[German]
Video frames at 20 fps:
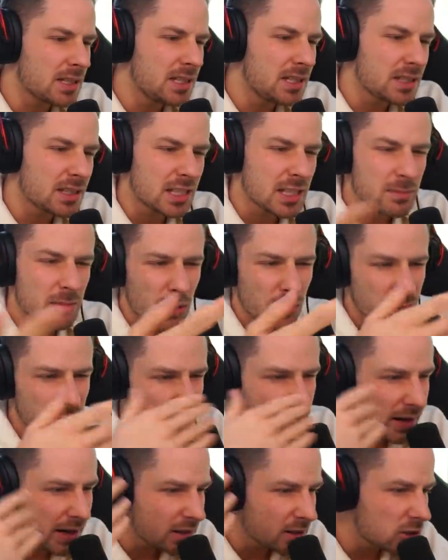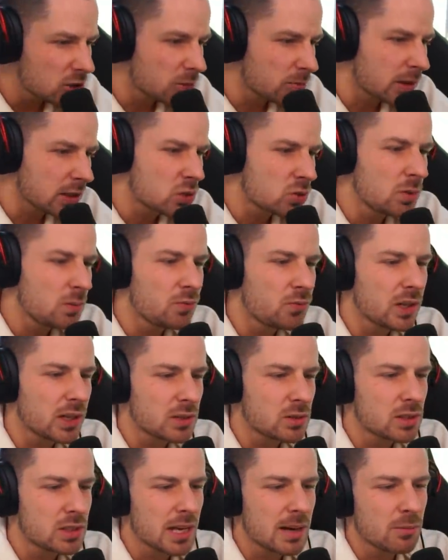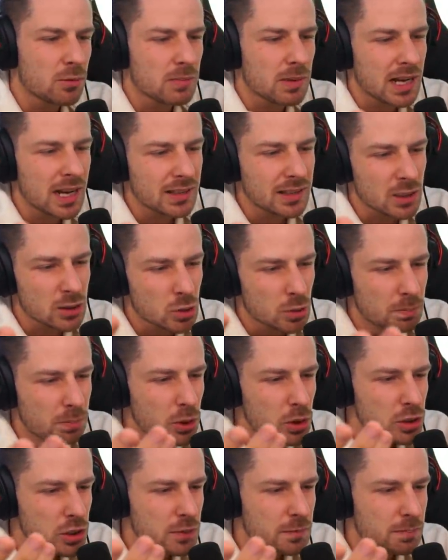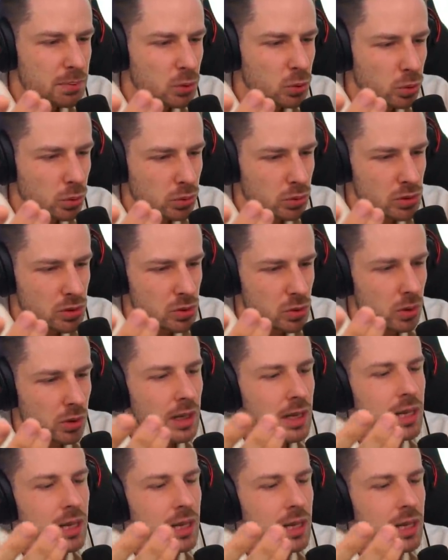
sieht sich immer auf Events und man streamt vielleicht zusammen und man hat dann so böses Blut und so.